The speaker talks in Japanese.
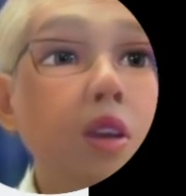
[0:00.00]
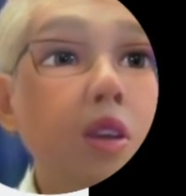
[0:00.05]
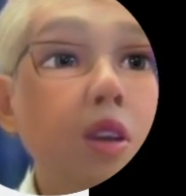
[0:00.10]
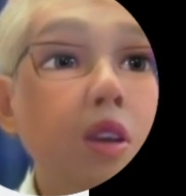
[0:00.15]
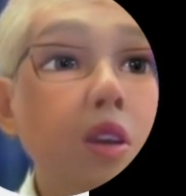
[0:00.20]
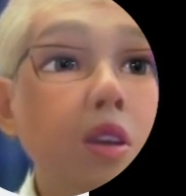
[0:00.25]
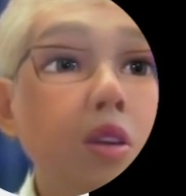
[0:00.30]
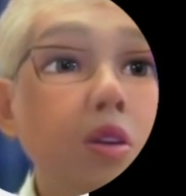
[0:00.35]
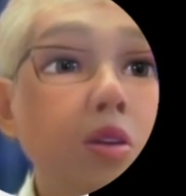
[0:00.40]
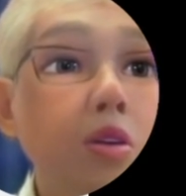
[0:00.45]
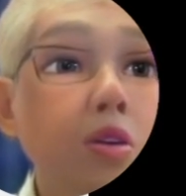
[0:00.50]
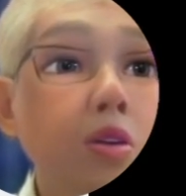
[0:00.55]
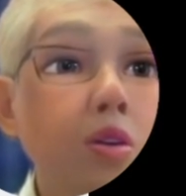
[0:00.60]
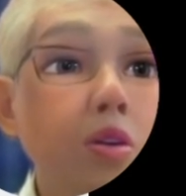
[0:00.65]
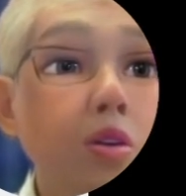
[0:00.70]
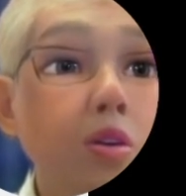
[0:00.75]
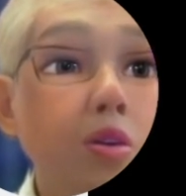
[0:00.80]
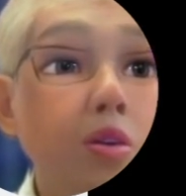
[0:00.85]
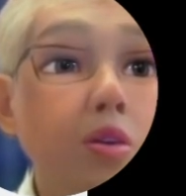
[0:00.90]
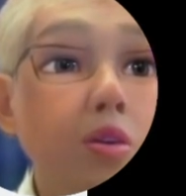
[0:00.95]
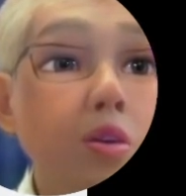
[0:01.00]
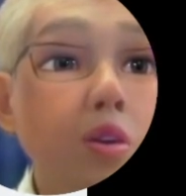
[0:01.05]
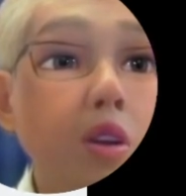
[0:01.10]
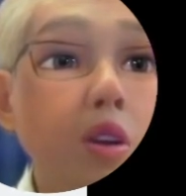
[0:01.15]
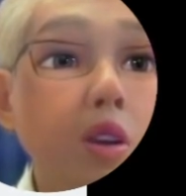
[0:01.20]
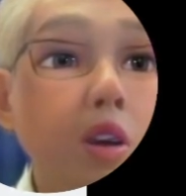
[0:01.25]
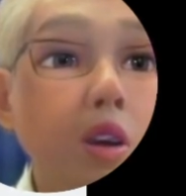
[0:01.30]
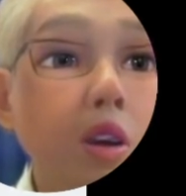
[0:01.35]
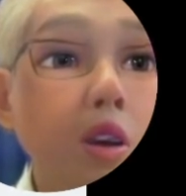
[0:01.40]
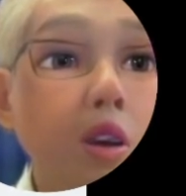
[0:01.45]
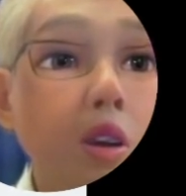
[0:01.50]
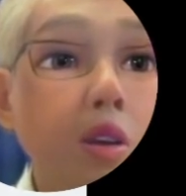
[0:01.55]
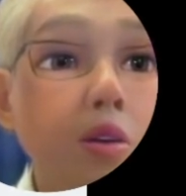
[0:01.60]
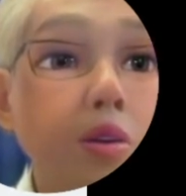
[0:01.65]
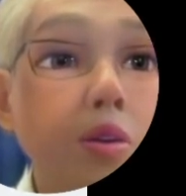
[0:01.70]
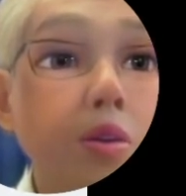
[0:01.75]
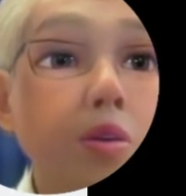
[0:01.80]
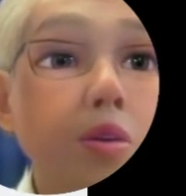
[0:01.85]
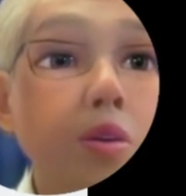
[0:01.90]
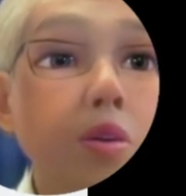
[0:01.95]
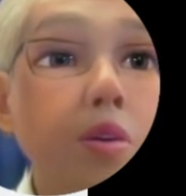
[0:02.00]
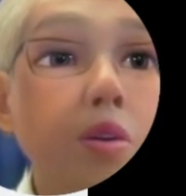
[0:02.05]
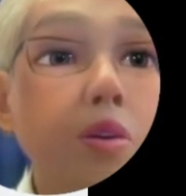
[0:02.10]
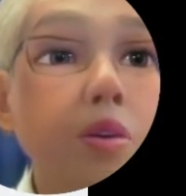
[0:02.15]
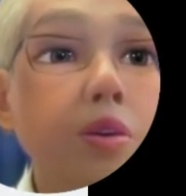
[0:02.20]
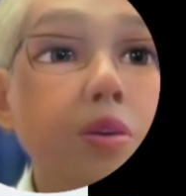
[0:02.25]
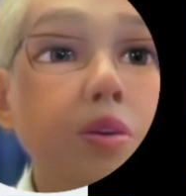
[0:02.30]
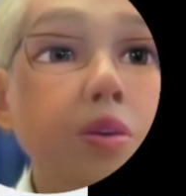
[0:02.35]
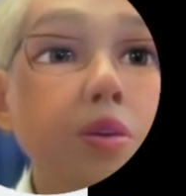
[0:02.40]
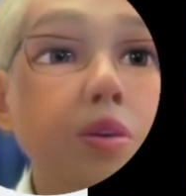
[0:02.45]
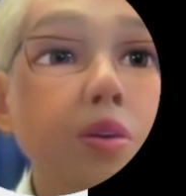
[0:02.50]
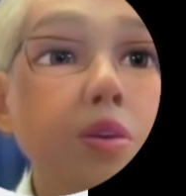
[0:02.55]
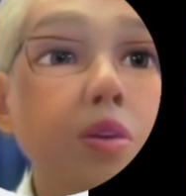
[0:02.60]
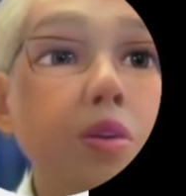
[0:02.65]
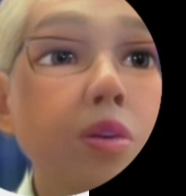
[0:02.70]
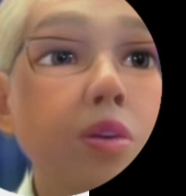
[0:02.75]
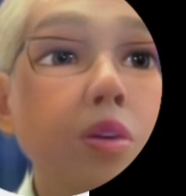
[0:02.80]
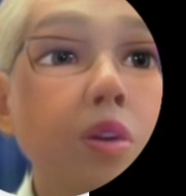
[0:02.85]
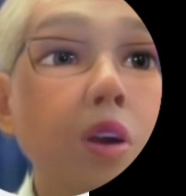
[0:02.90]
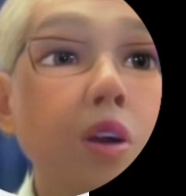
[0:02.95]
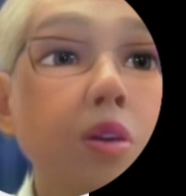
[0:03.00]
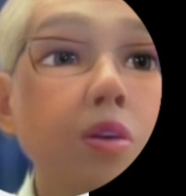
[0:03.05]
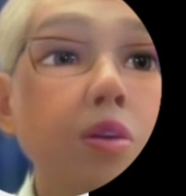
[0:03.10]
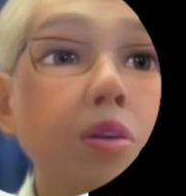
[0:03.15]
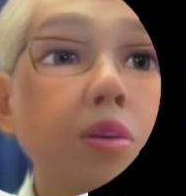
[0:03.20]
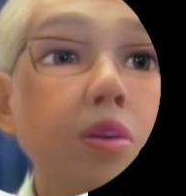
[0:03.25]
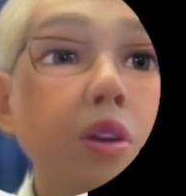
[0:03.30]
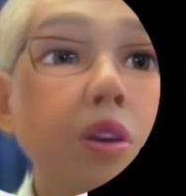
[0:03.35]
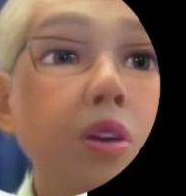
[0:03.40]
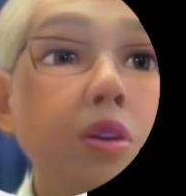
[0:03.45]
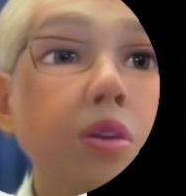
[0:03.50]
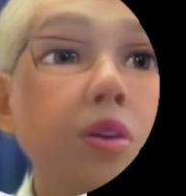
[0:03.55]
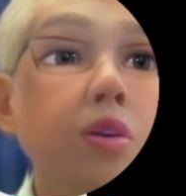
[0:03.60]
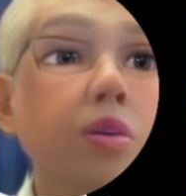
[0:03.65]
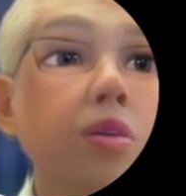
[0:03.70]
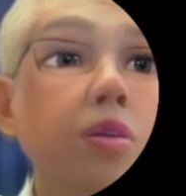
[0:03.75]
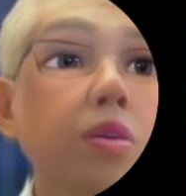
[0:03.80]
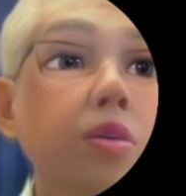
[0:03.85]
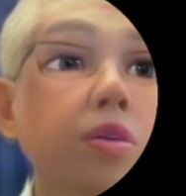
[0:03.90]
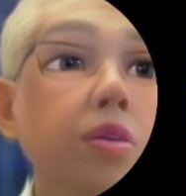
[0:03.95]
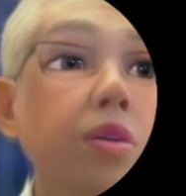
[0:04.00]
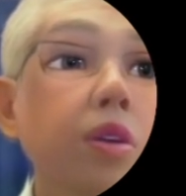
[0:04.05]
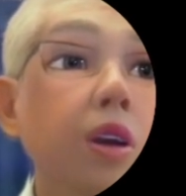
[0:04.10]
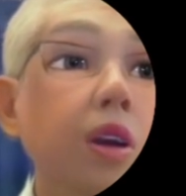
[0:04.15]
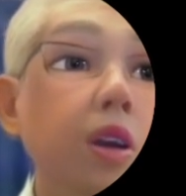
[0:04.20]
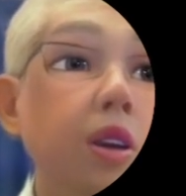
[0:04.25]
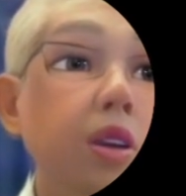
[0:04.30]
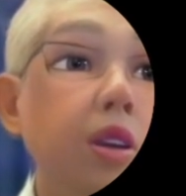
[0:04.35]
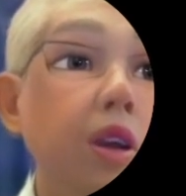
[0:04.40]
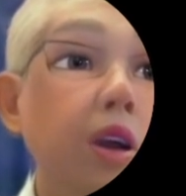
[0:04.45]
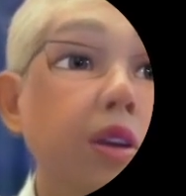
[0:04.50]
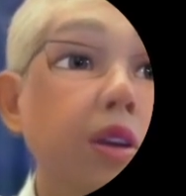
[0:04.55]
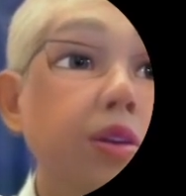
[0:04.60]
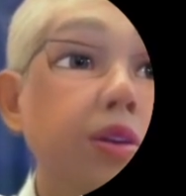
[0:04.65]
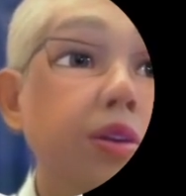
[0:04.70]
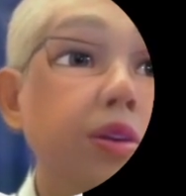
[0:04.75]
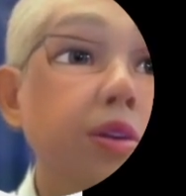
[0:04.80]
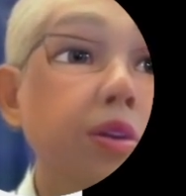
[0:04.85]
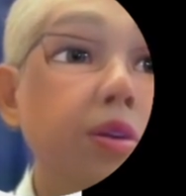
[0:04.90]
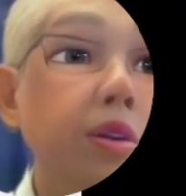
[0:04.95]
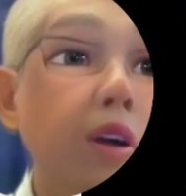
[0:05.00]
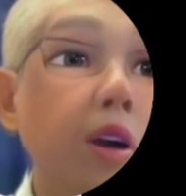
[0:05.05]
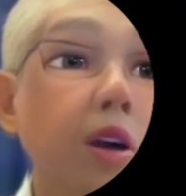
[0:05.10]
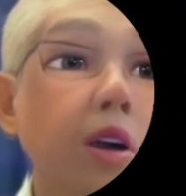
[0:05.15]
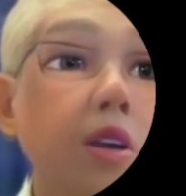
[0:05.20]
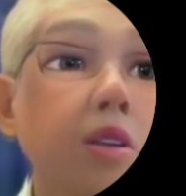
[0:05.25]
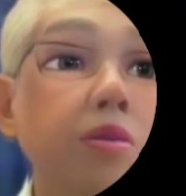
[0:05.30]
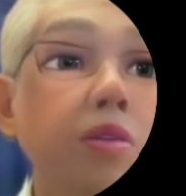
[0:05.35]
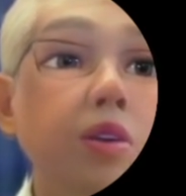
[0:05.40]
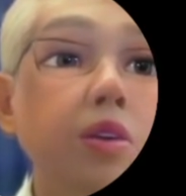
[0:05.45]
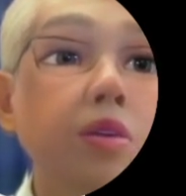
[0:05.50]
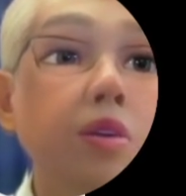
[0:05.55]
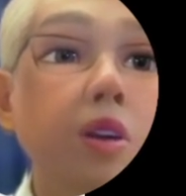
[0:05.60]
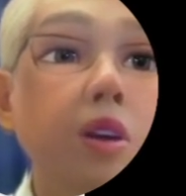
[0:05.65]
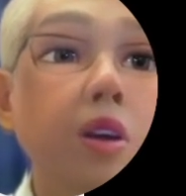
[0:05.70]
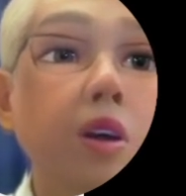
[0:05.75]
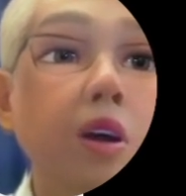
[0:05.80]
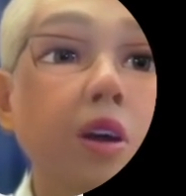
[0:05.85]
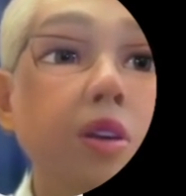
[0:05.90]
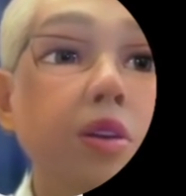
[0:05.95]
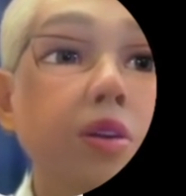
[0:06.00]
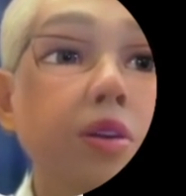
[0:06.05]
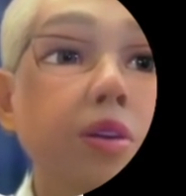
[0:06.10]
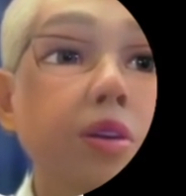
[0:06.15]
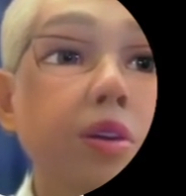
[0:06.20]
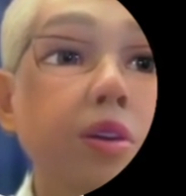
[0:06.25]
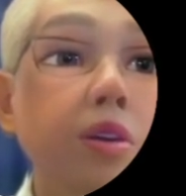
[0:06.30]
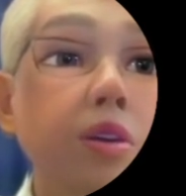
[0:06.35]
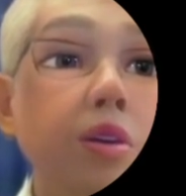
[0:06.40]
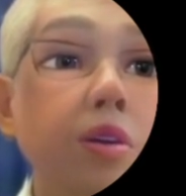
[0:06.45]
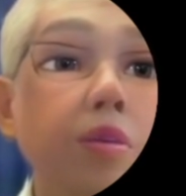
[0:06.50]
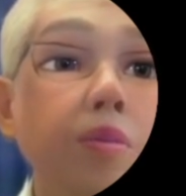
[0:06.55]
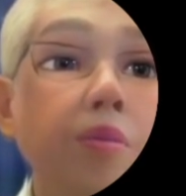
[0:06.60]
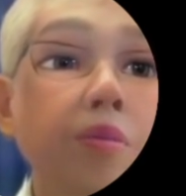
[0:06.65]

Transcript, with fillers: 演習かなんかのところ、数学演習、この中に乱数、あ、ありますね。乱数。